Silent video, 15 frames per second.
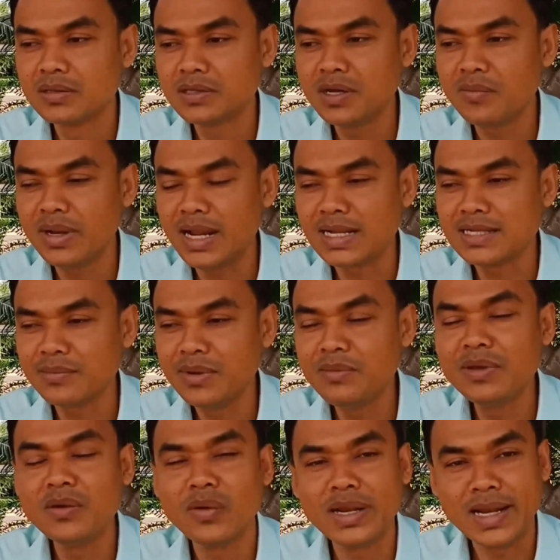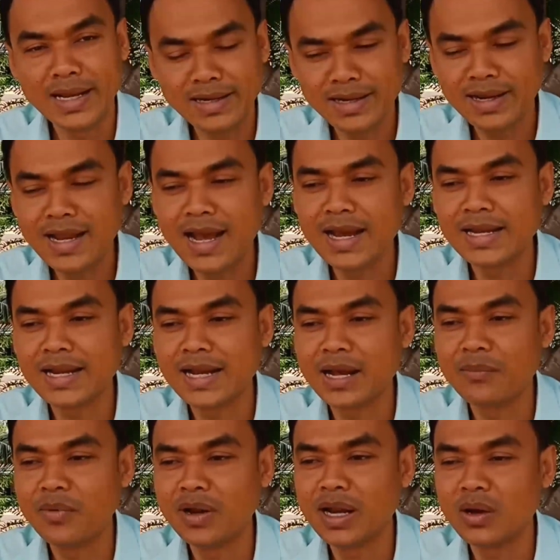ซึ่งมันอาจจะไม่มีวันนั้นก็ได้นะค
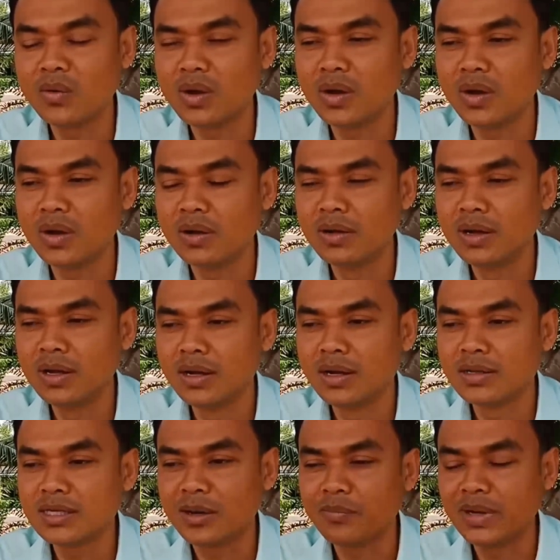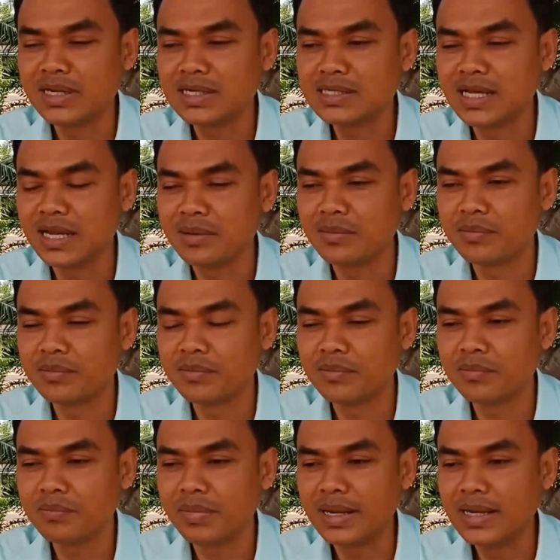รับ เพราะเราก็จะปฏิเสธ
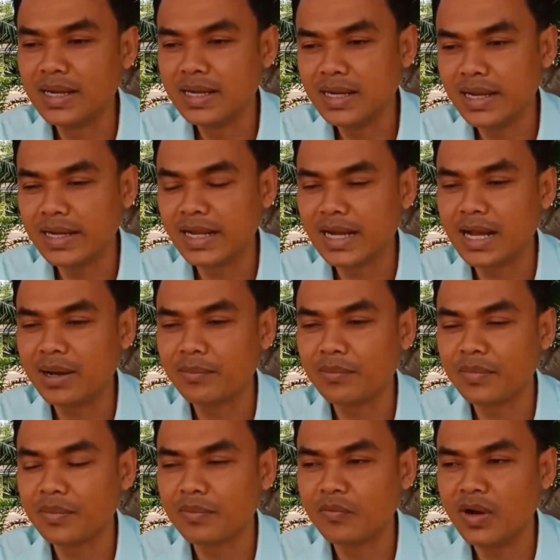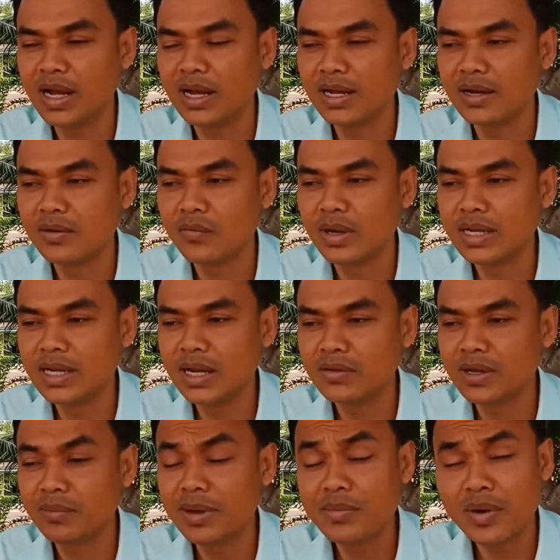ไปเรื่อยๆนะครับ ว่าวันนี้เรา
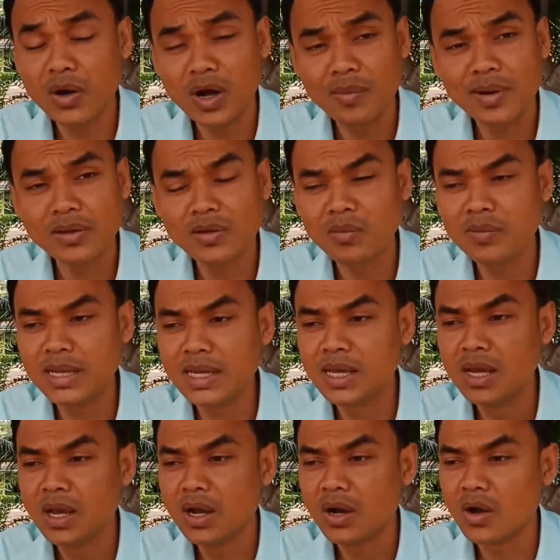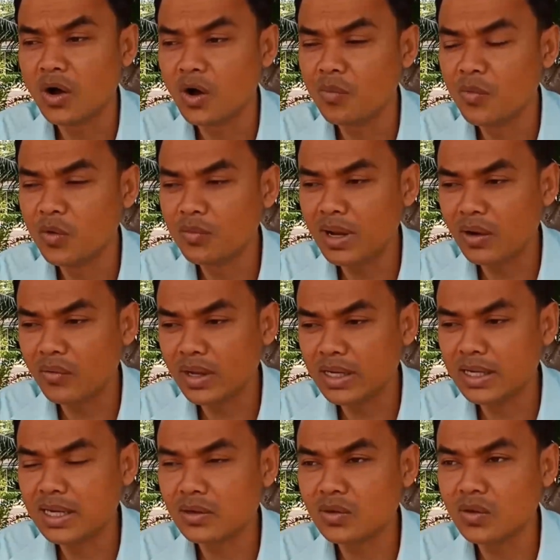ยังไม่พร้อมเราต้องมีข้อมูลมากกว่า
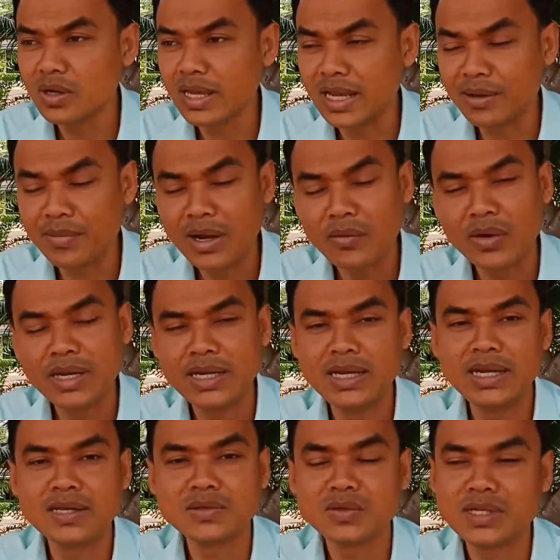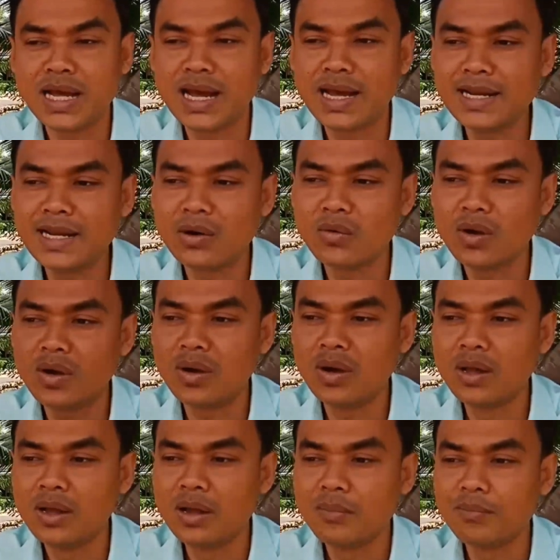นี้ เราต้องเก่งมากกว่านี้ สุดท้ายเราก็
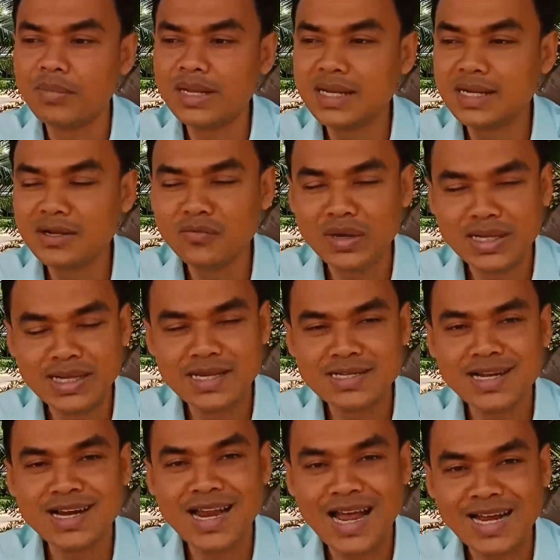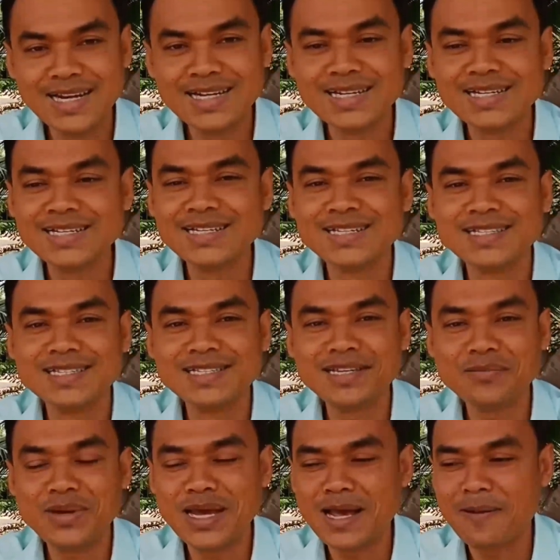ไม่ได้ขึ้นเวทีสักครั้งหนึ่ง
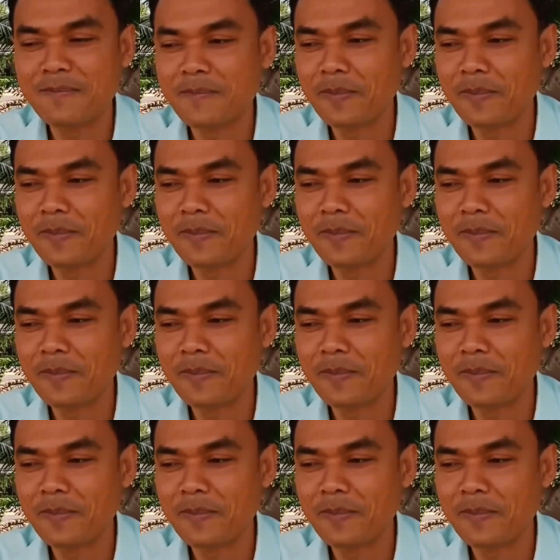ใช่ไหมฮะ